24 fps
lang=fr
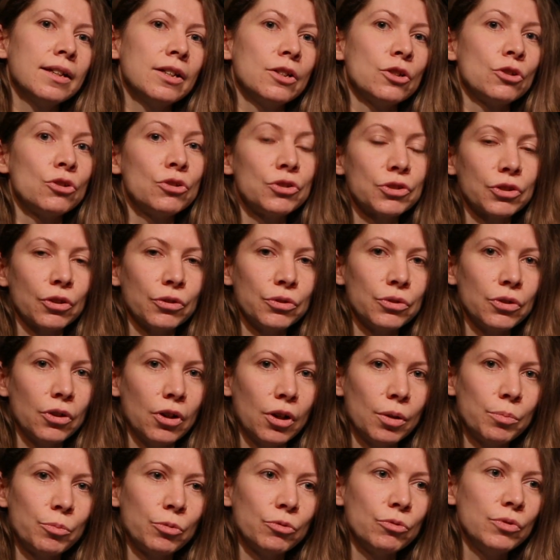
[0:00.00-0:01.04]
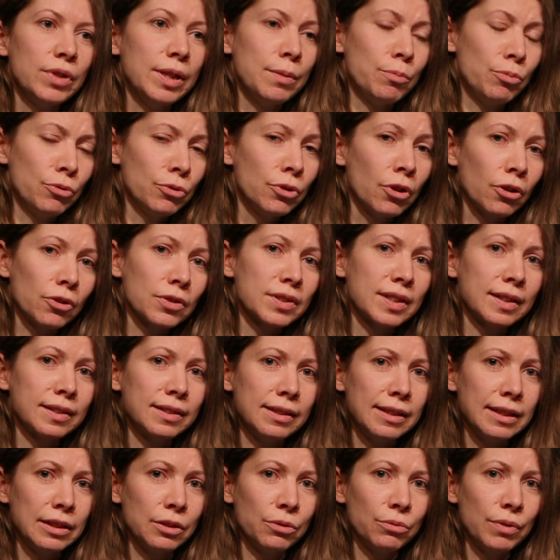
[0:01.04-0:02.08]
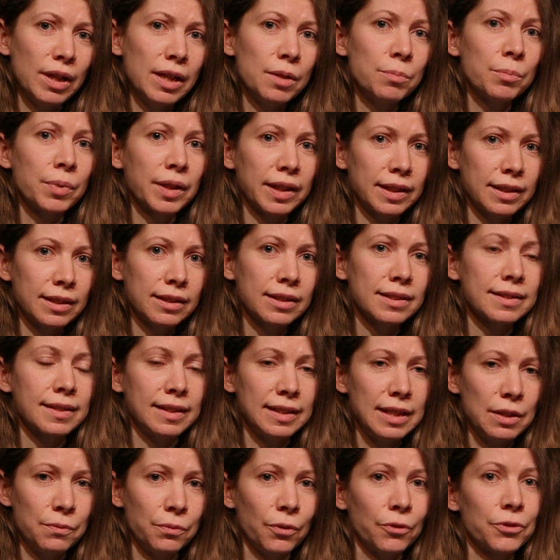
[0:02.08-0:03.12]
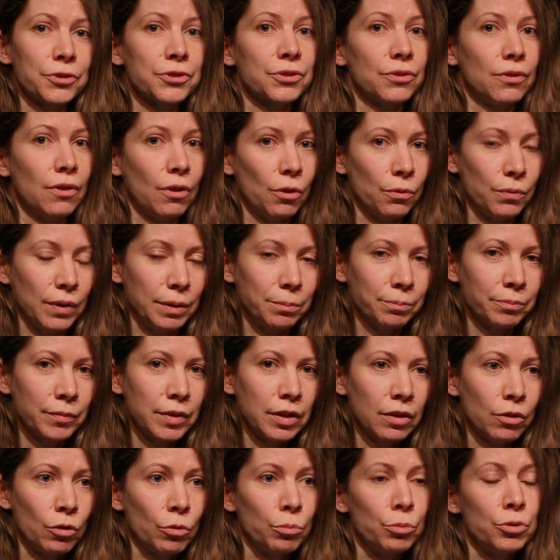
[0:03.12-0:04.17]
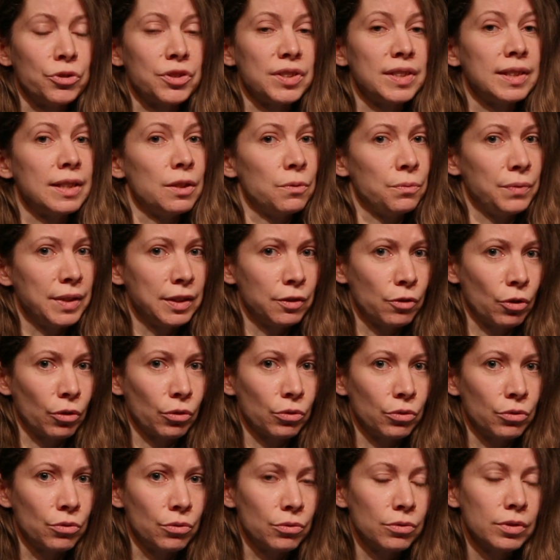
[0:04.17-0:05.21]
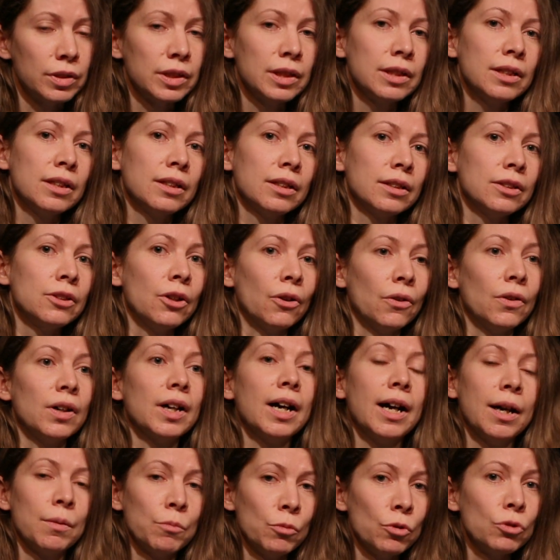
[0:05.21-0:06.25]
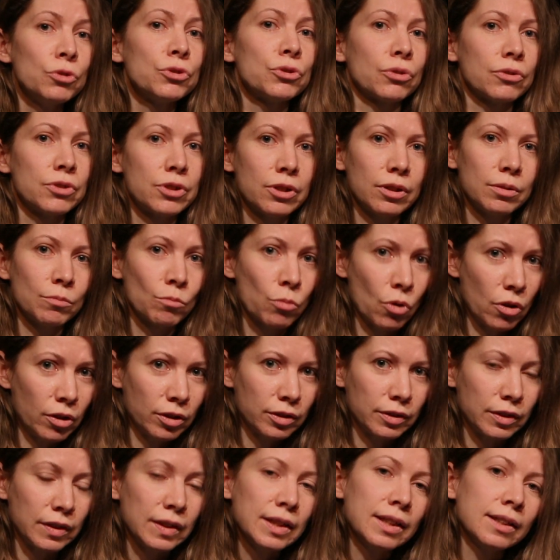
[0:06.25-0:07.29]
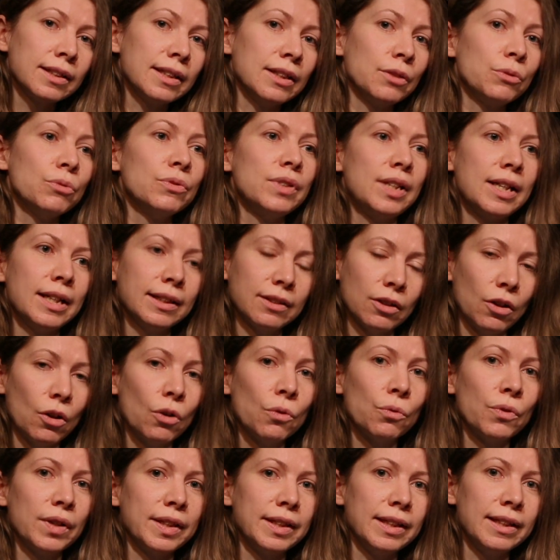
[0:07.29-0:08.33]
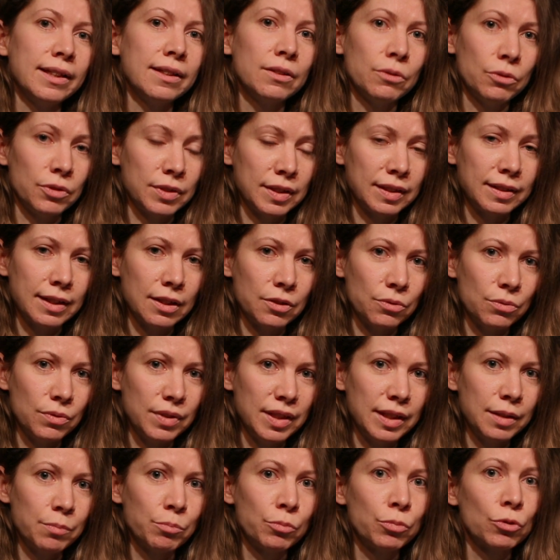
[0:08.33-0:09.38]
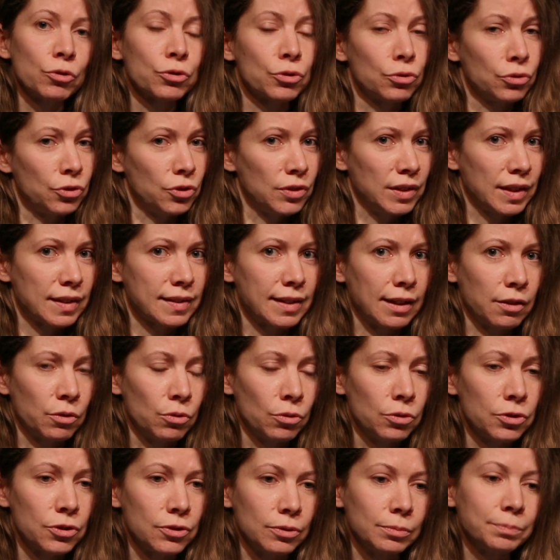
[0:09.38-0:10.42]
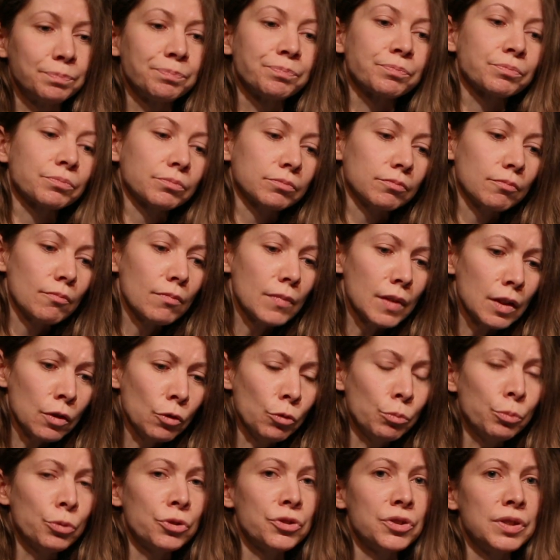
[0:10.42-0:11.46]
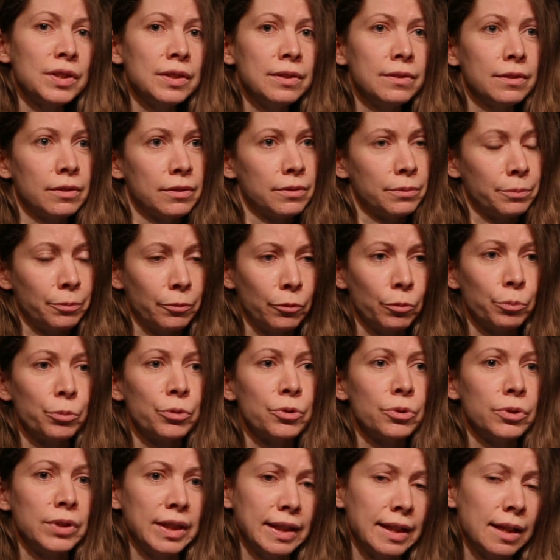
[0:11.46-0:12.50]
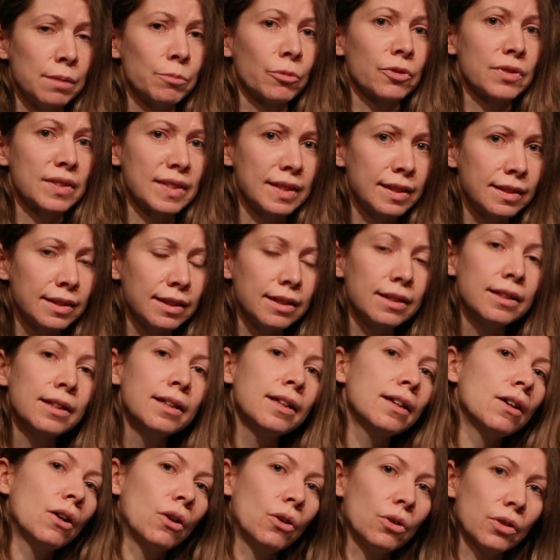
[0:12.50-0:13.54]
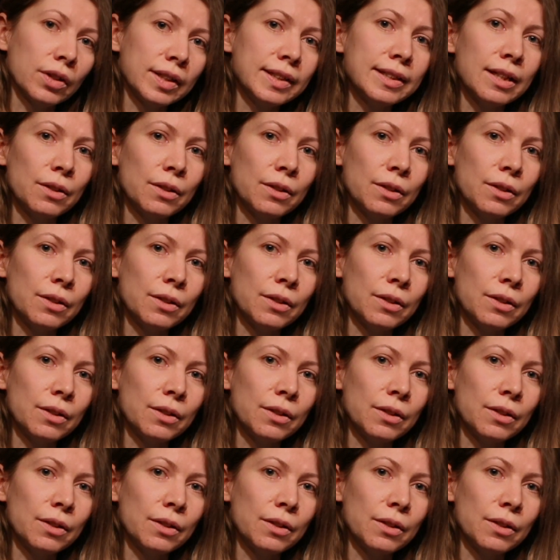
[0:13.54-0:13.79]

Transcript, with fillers: jusqu'en Europe où les plus grands intellectuels prirent sa défense en vain. On peut citer Victor Hugo dans Un mot sur John Brown, qui est une lettre envoyée aux États-Unis pour soutenir sa cause. On peut, euh, également citer Henri